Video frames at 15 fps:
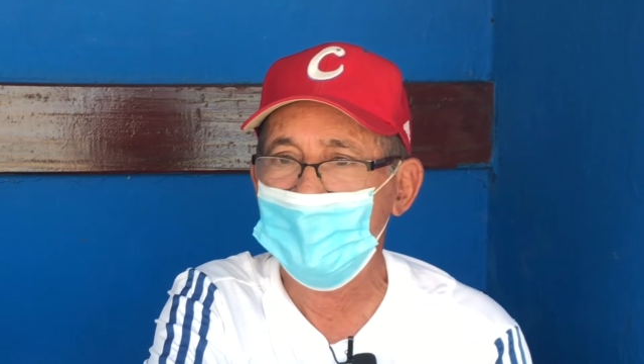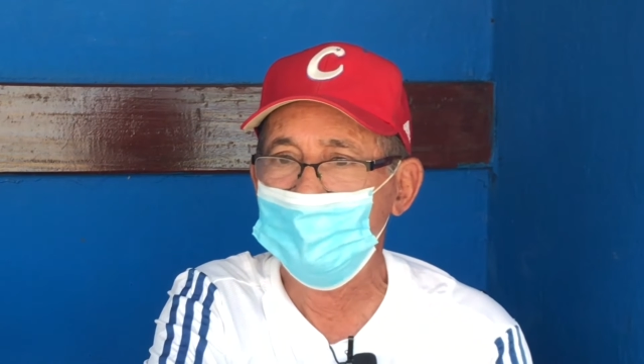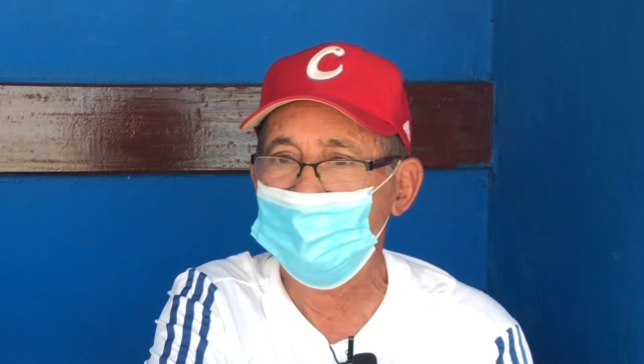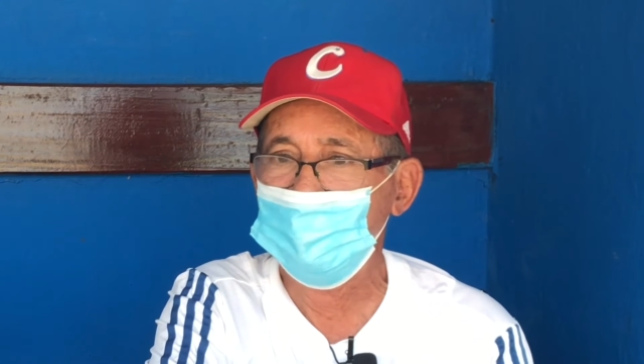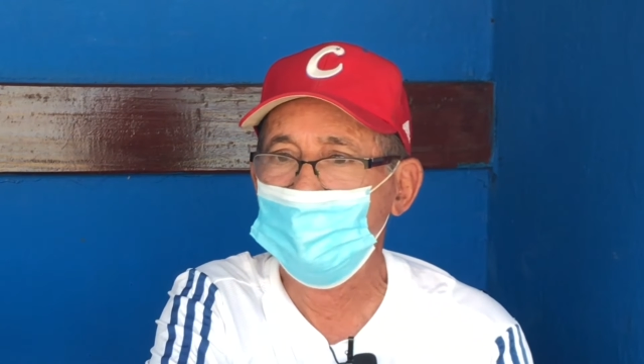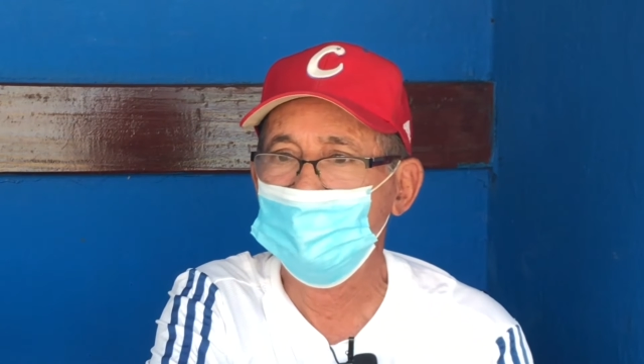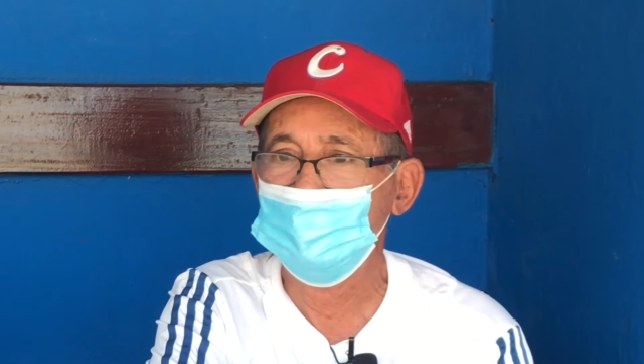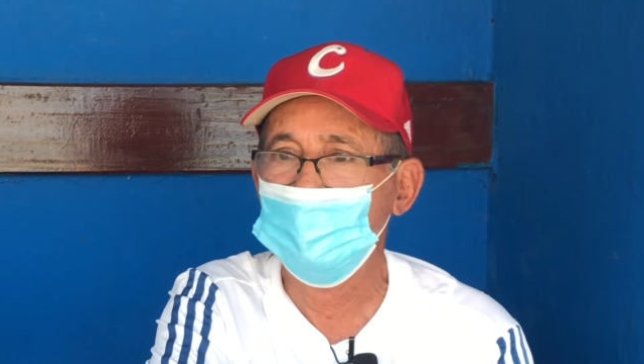
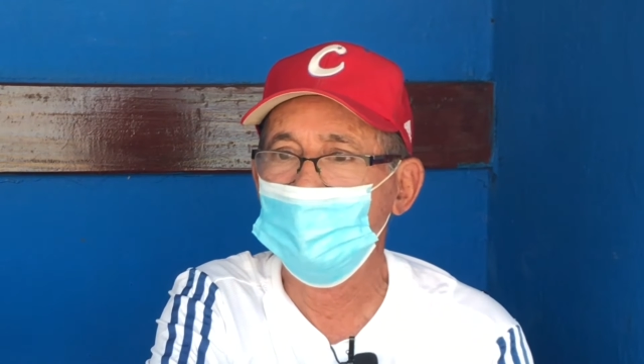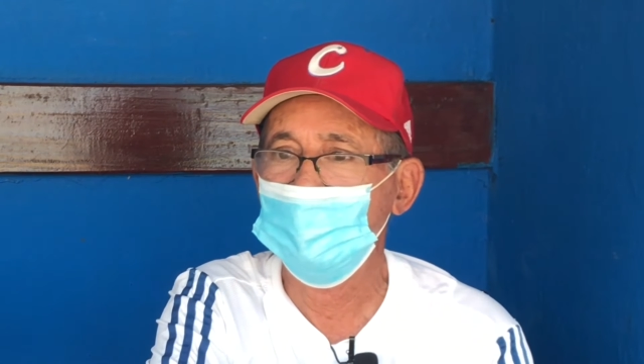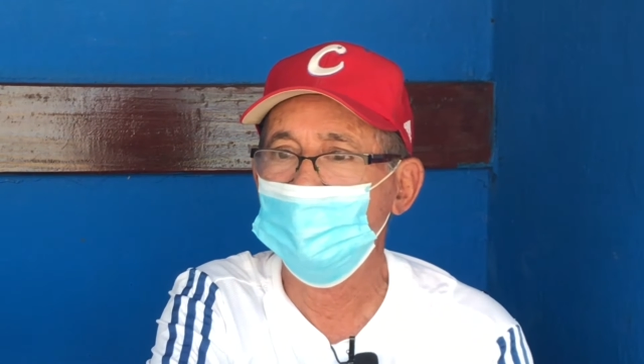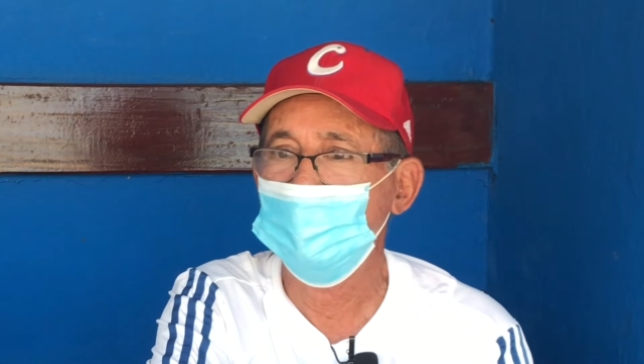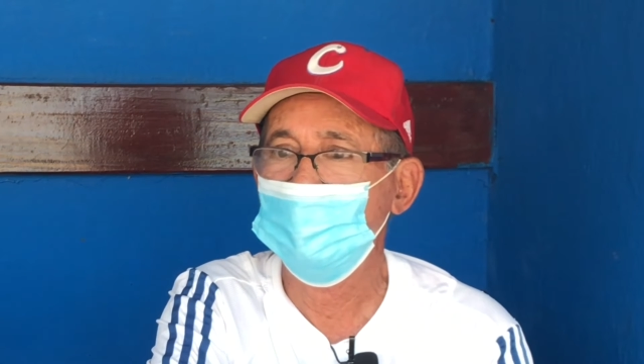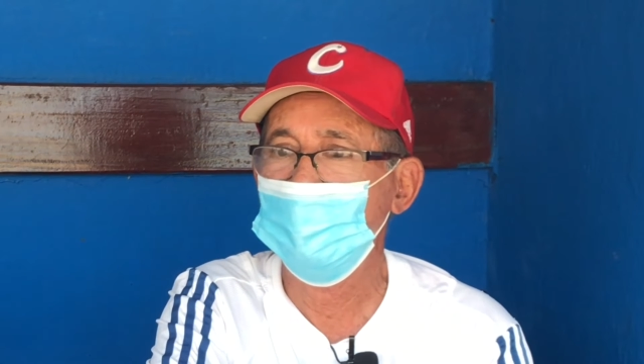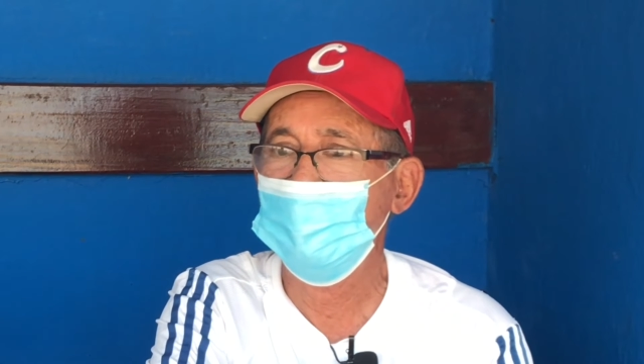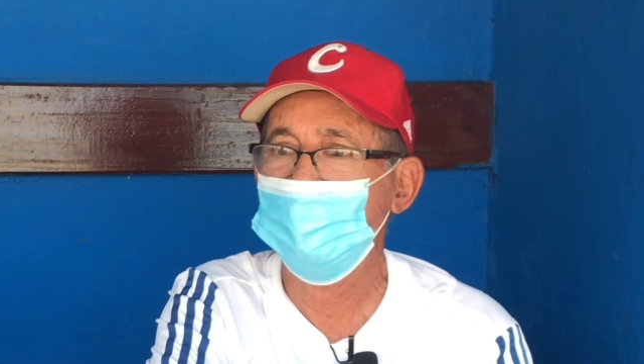pero
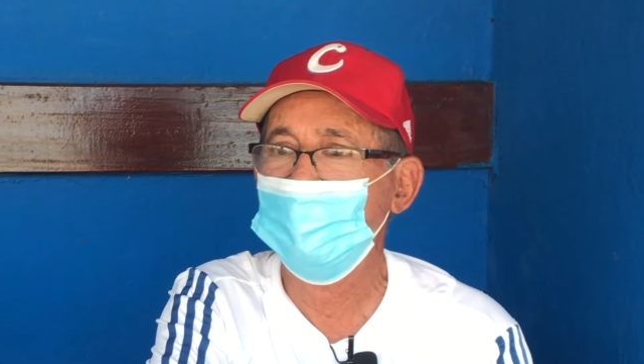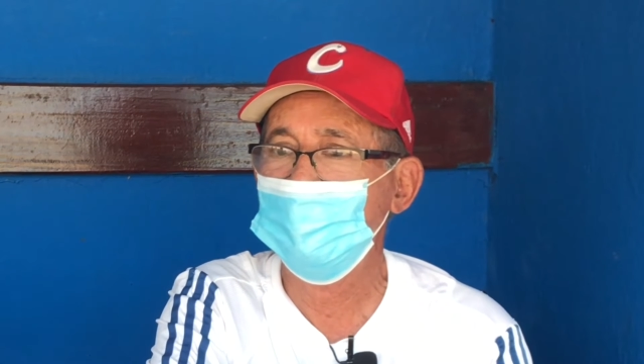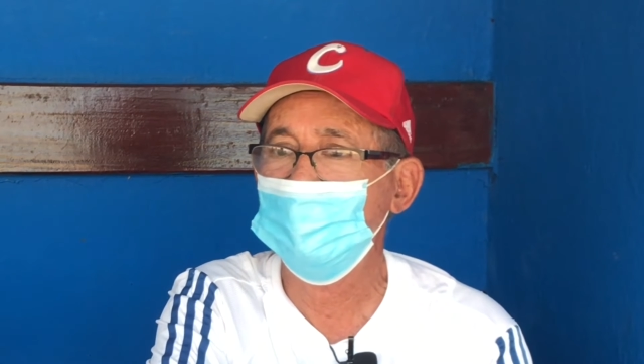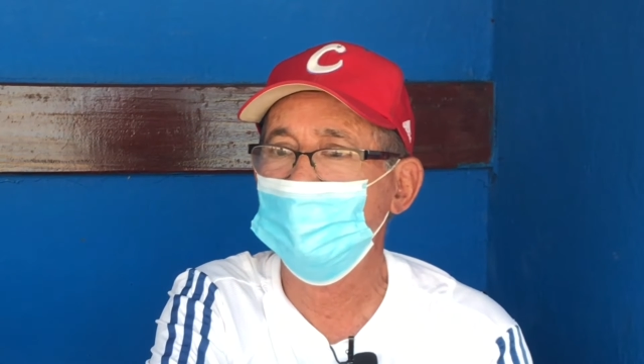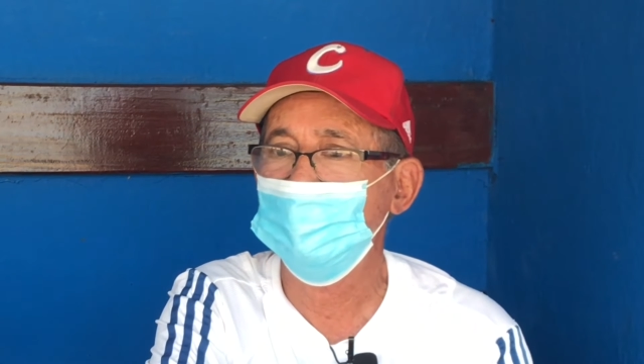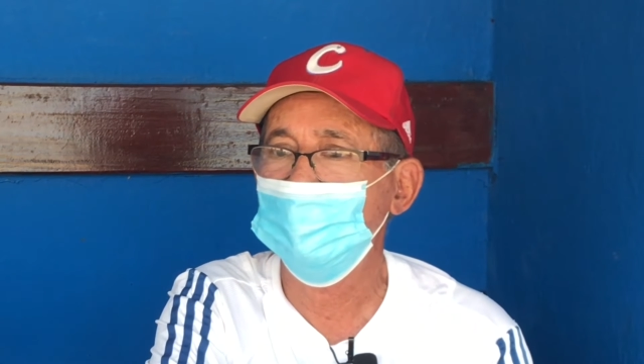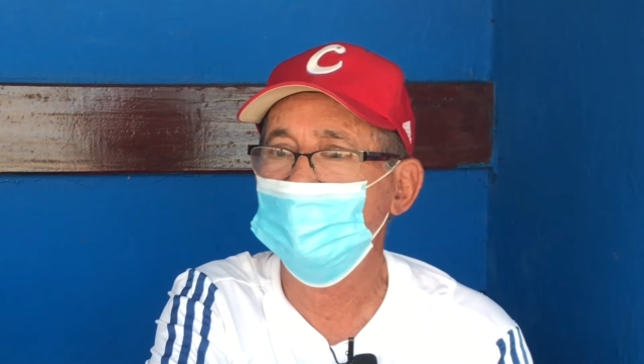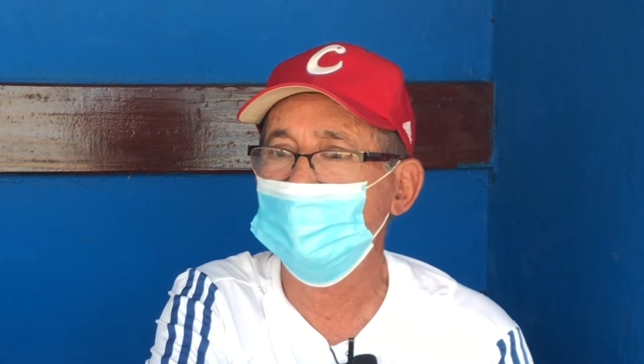tenemos el mayor
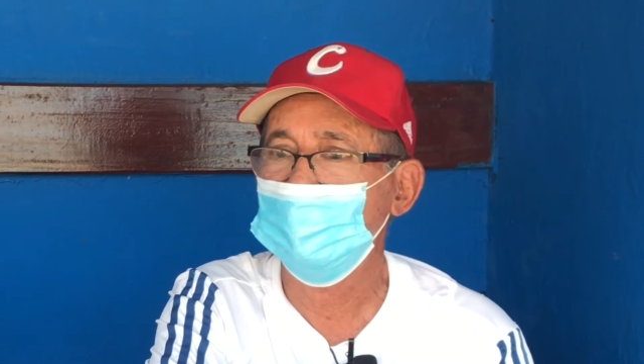número